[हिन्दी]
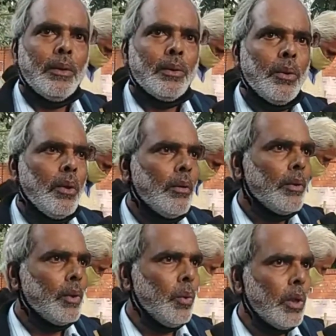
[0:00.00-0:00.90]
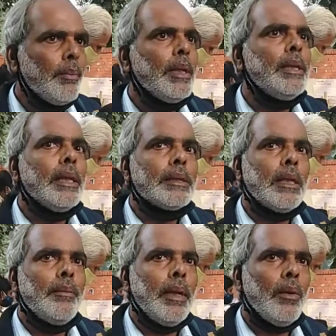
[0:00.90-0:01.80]
तो नोटबंदी
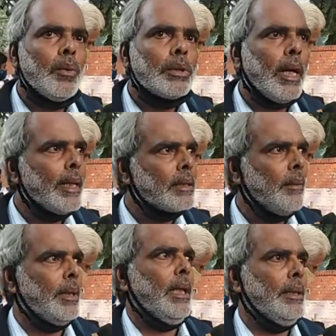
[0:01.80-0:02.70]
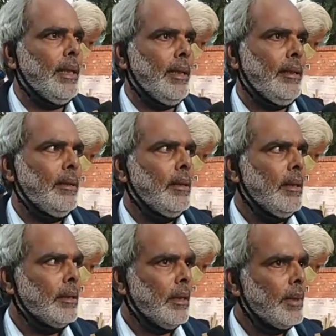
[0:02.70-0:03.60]
असल में उसका एक समाधान था
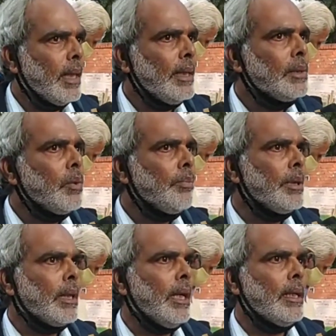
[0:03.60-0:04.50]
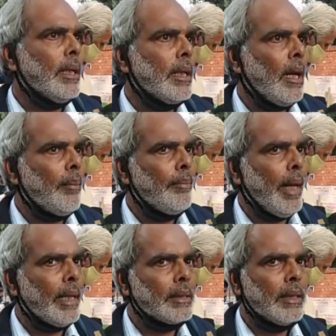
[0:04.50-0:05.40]
समाधान इस रूप में था कि अगर आप
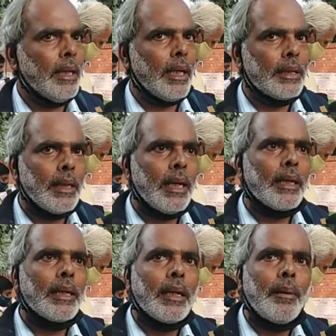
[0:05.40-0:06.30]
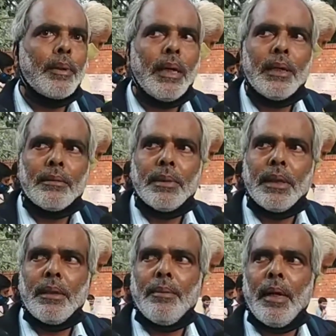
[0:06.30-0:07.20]
बैंक से लगातार अगर आपका
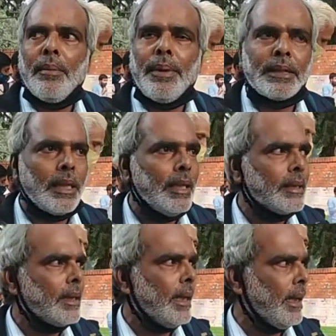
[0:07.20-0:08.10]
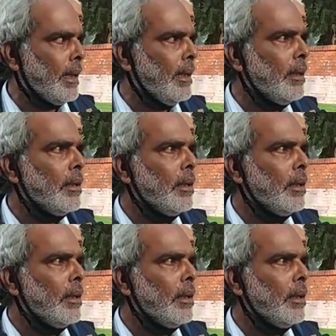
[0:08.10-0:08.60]
पैसा लेते रहेंगे